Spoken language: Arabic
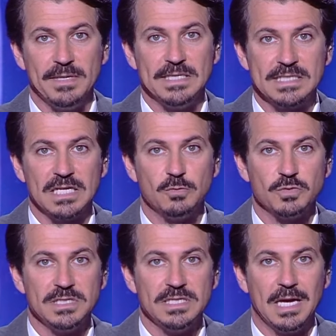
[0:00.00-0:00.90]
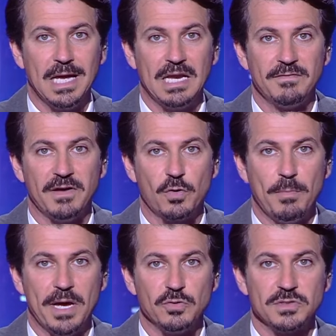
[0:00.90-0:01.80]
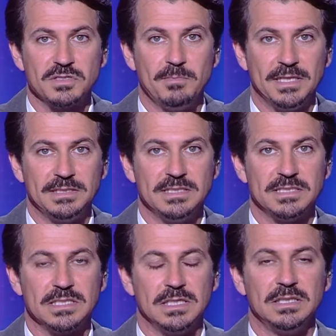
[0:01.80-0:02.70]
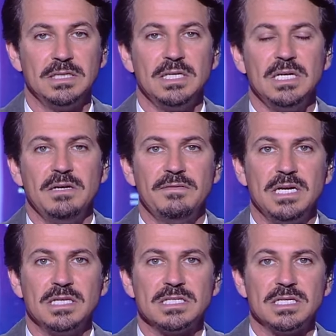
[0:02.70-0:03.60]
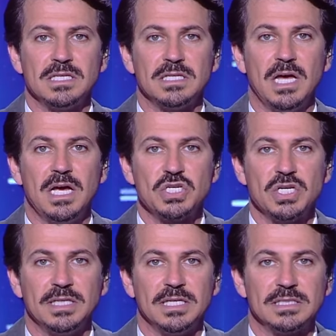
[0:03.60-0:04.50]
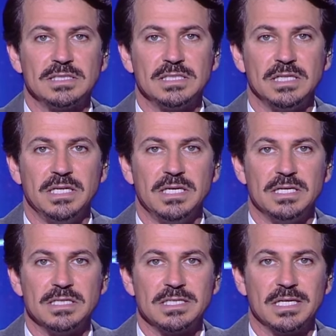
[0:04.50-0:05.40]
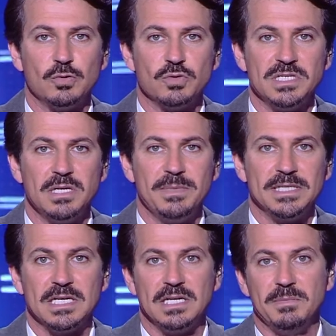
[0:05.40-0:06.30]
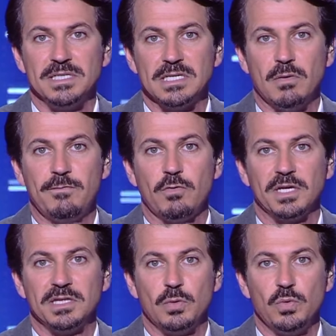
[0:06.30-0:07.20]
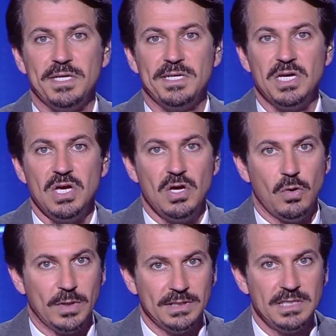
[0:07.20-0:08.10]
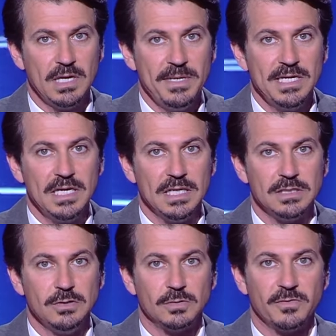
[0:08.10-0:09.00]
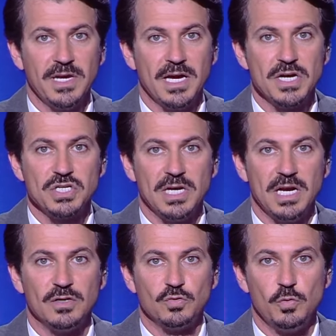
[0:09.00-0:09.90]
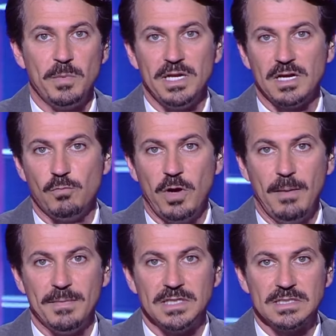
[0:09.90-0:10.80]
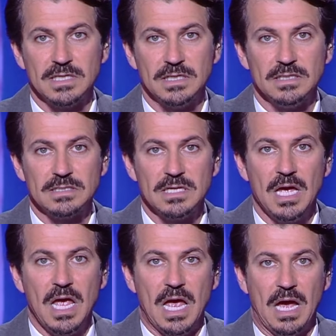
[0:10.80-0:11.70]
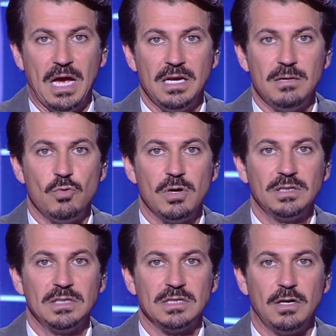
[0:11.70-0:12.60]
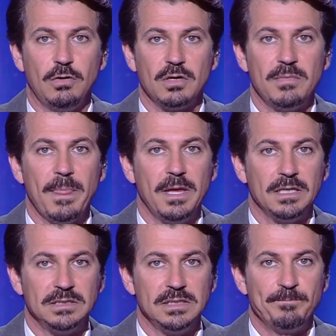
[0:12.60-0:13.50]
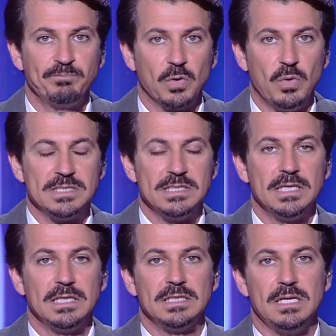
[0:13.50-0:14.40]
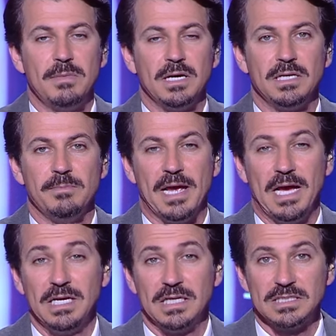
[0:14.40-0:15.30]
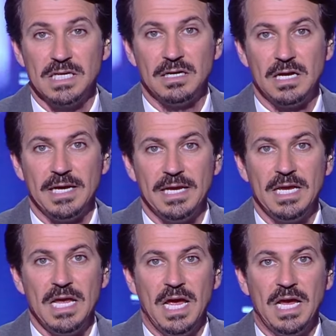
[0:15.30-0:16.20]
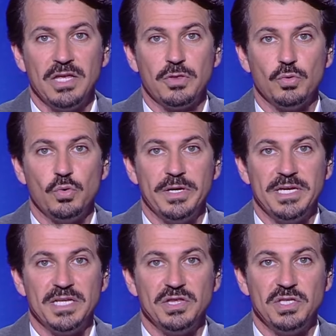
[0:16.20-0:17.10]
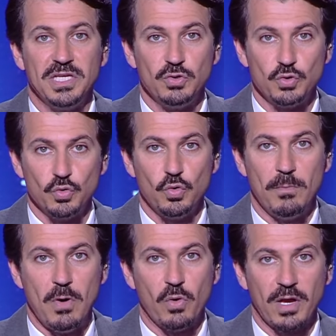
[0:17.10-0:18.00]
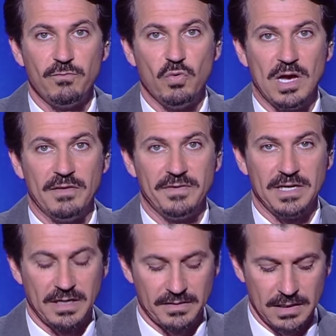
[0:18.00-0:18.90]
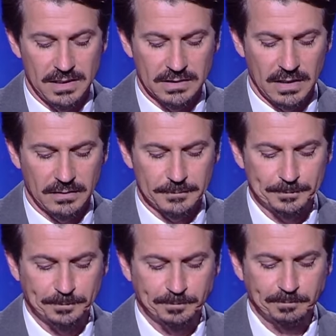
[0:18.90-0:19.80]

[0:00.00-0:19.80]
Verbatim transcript: بسانت لوسيا ألفا رومانوس باتيست في هذا الصدد أشادت آه، سانت لوسيا بتنامي التوافق الدولي والدينامية التي يضفيها جلالة الملك محمد السادس على مخطط الحكم الذاتي وسيادة المغرب على صحرائه حيث يندرج موقفها في هذا الإطار